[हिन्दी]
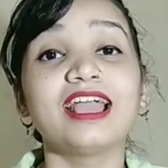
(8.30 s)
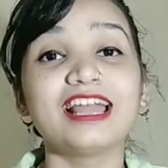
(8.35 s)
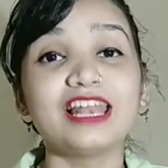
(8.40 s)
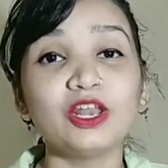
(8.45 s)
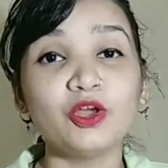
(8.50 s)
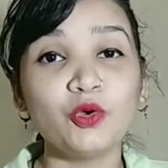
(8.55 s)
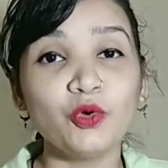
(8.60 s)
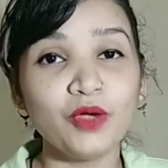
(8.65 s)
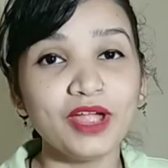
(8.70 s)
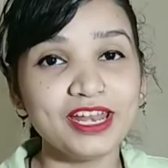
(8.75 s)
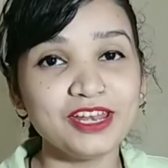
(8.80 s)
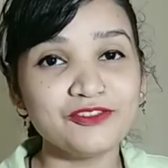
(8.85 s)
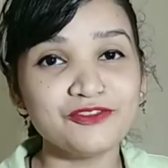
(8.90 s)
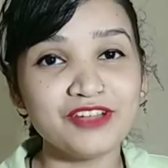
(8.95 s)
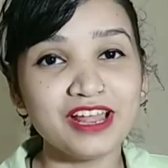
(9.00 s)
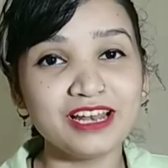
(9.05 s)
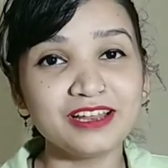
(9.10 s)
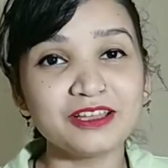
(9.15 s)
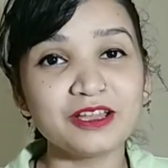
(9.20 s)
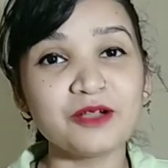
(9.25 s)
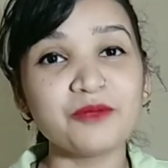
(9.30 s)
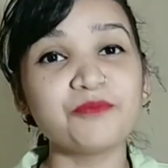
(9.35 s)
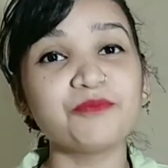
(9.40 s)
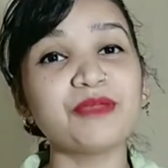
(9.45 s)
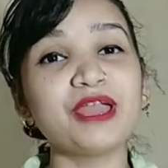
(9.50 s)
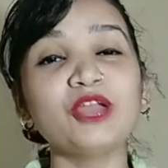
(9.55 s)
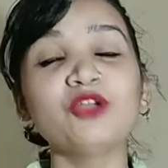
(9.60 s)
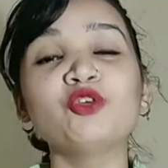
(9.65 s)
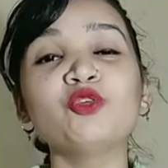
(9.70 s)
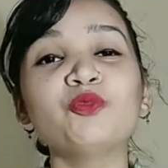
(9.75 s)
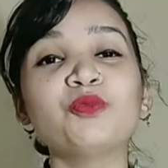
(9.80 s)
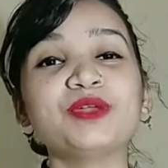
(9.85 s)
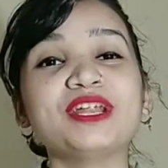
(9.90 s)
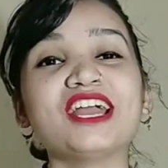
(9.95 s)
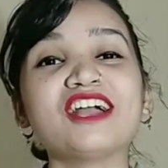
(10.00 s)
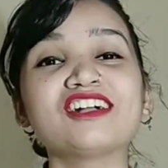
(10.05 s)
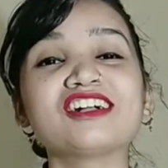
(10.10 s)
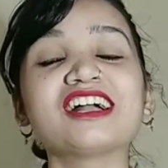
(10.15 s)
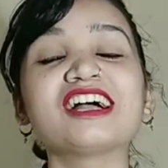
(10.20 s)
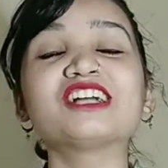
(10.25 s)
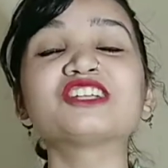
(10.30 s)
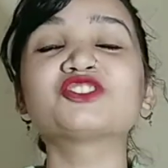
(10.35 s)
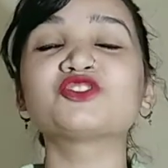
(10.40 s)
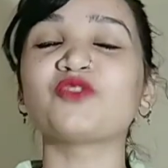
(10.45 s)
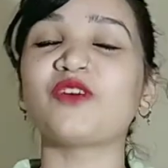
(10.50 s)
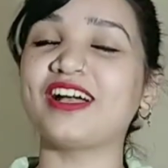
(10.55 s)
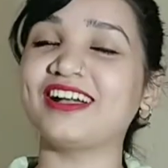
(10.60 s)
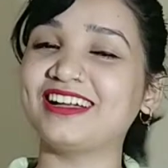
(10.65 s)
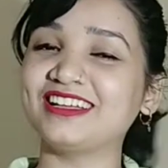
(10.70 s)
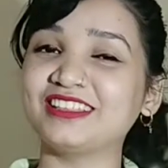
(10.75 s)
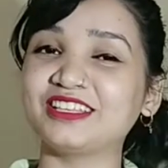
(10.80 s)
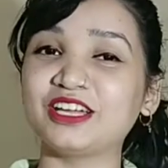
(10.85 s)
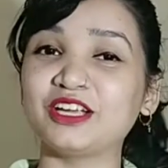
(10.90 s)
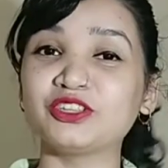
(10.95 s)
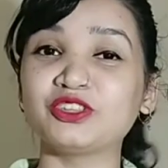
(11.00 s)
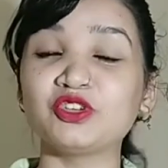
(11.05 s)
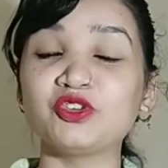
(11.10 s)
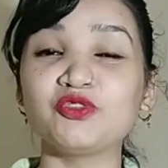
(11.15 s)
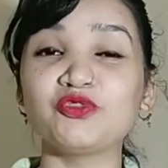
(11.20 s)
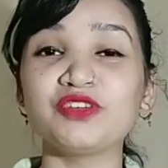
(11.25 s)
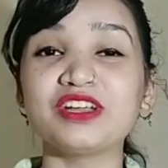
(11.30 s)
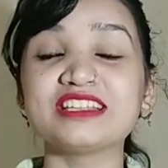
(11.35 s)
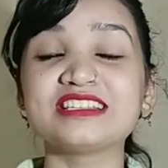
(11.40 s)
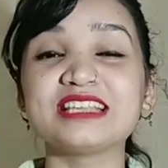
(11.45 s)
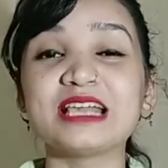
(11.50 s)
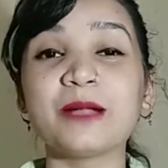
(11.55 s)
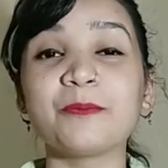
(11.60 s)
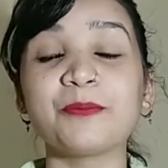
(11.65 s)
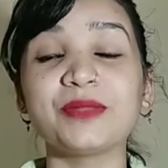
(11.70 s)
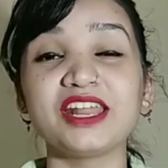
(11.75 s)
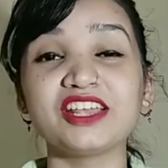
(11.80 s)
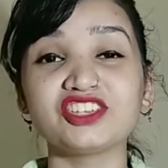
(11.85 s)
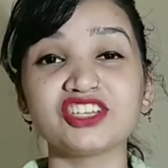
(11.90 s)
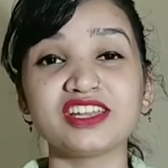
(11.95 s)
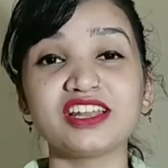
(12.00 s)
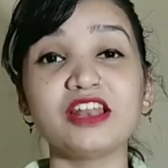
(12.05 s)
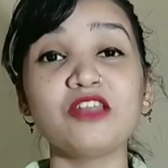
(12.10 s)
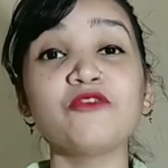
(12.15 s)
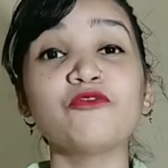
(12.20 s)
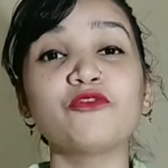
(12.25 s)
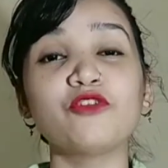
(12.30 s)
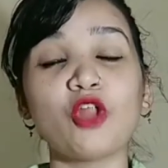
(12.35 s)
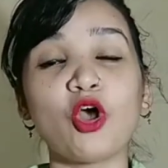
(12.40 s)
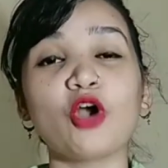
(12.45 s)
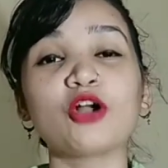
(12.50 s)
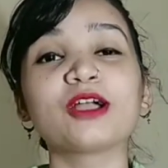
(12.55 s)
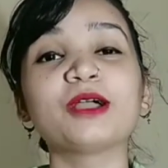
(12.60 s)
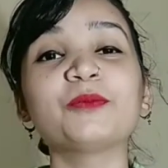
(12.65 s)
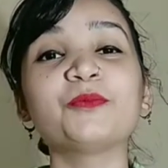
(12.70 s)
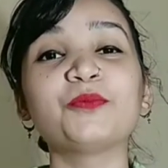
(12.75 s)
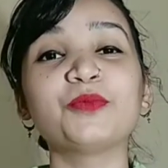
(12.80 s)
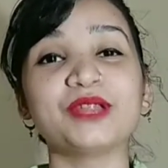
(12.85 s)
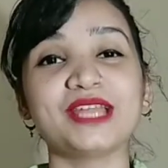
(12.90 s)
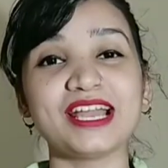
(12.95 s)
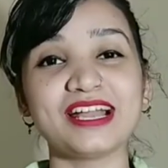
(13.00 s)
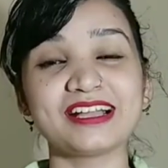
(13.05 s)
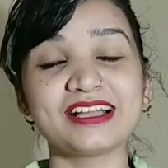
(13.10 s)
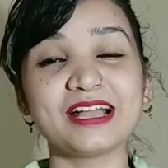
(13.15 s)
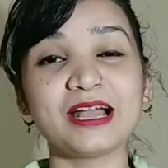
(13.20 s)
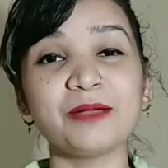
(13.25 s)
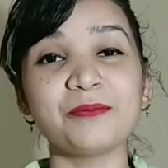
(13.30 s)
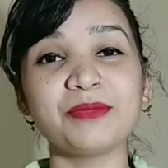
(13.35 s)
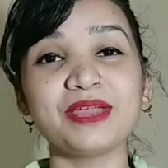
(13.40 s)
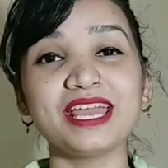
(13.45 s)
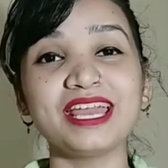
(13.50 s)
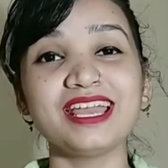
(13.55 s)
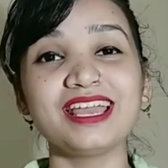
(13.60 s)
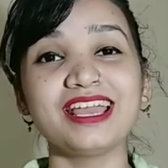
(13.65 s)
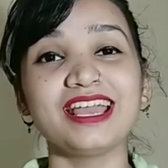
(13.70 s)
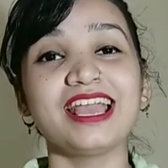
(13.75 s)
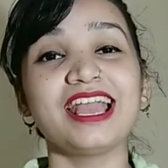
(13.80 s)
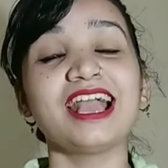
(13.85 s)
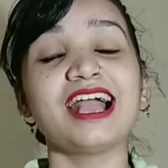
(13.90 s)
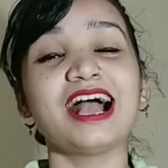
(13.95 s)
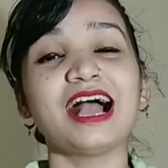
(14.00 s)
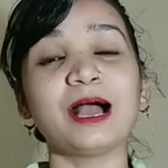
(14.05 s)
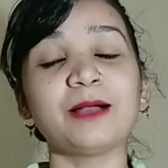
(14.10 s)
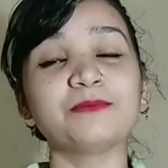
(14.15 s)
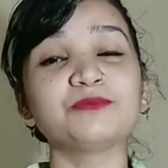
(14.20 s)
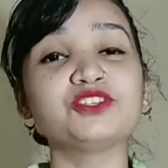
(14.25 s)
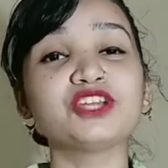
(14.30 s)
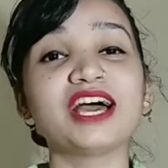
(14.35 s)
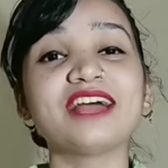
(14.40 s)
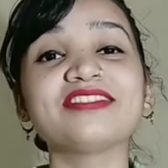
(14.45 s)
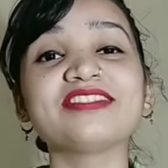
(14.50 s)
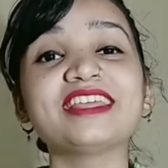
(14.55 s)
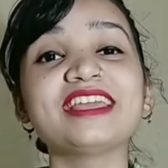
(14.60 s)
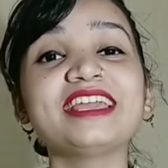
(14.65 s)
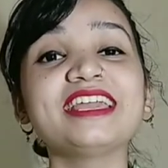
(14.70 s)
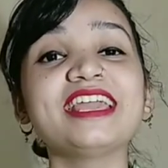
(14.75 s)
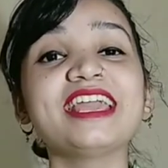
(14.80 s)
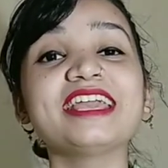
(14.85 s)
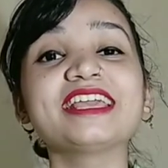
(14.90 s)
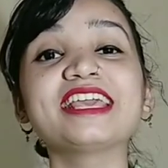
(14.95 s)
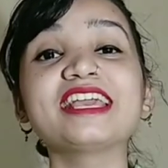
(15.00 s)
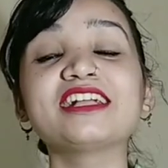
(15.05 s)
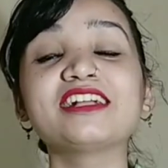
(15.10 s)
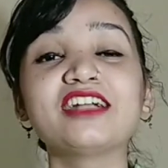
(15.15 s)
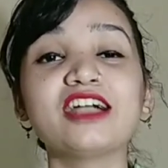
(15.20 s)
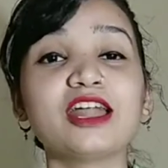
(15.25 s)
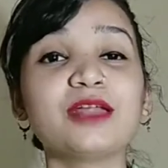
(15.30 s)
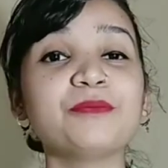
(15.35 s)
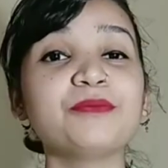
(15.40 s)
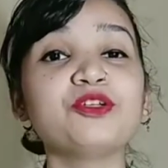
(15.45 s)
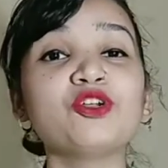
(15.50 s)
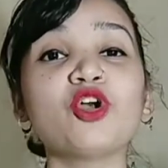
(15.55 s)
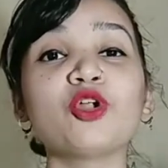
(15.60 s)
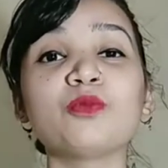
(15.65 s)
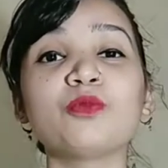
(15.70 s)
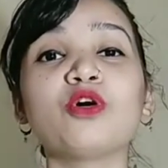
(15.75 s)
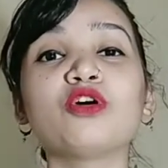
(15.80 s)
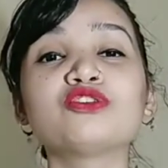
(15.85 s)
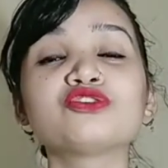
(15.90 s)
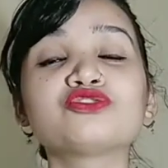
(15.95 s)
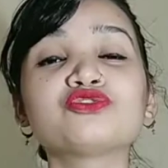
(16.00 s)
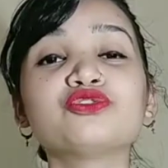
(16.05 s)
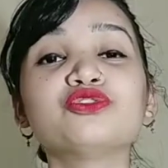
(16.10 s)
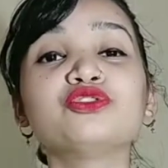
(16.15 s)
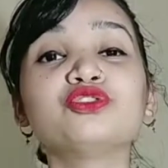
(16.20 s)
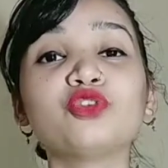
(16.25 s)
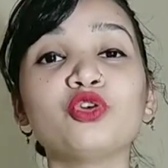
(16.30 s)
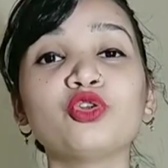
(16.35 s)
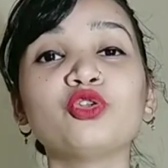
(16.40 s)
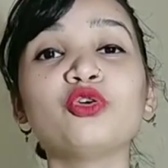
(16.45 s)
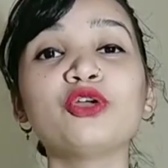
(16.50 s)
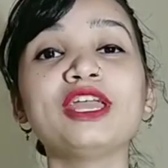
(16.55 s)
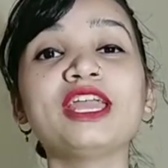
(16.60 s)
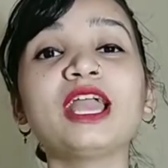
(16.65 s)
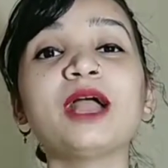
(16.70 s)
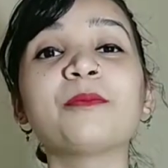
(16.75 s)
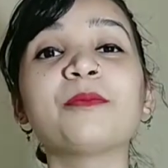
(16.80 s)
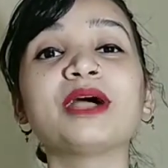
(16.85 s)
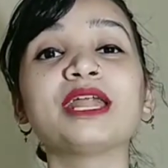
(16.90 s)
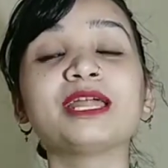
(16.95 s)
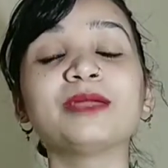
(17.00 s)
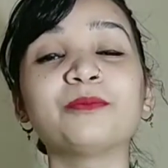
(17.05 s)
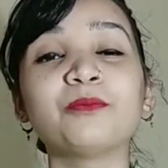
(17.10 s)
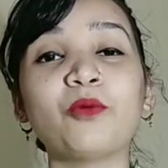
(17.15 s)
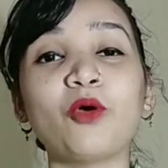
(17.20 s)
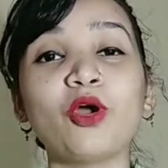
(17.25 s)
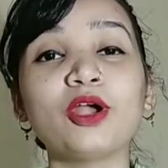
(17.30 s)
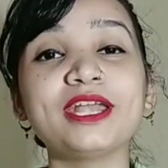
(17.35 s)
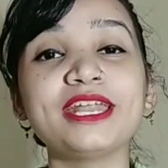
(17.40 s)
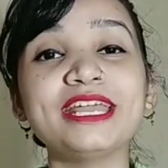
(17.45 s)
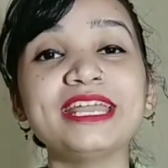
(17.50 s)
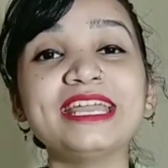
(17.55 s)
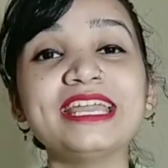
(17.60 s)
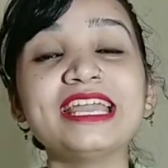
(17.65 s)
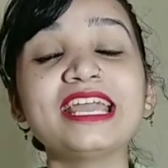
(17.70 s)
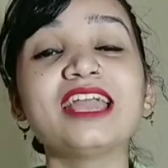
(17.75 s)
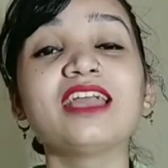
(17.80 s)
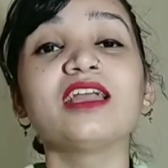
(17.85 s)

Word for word: हेलो एंड वेलकम मैं हूं प्रियंका और स्वागत करती हूं फिर से अपने चैनल व्लॉगर प्रियंका में आप जानते ही हैं कि गर्मी और मानसून दोनों ही हमारी बॉडी